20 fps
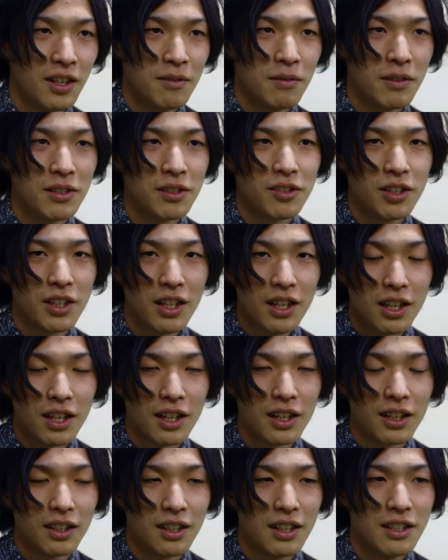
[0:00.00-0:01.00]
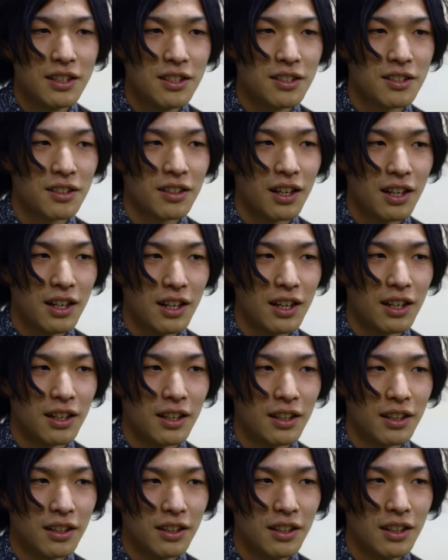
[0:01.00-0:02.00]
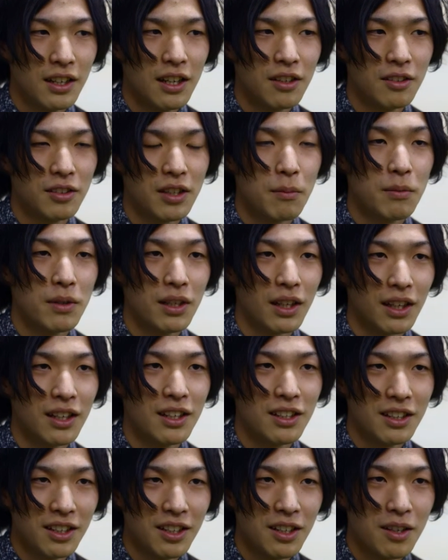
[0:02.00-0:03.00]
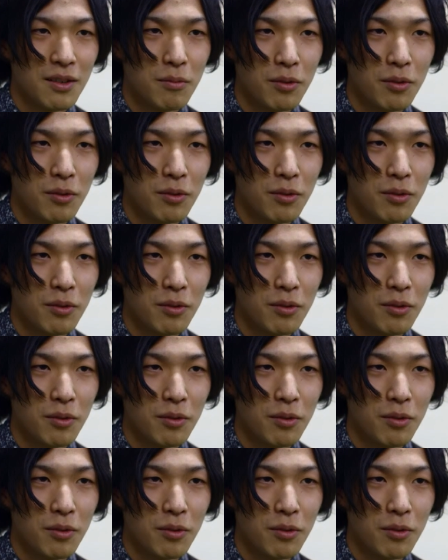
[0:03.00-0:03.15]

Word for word: まあ、それが現実から逃げるためだけに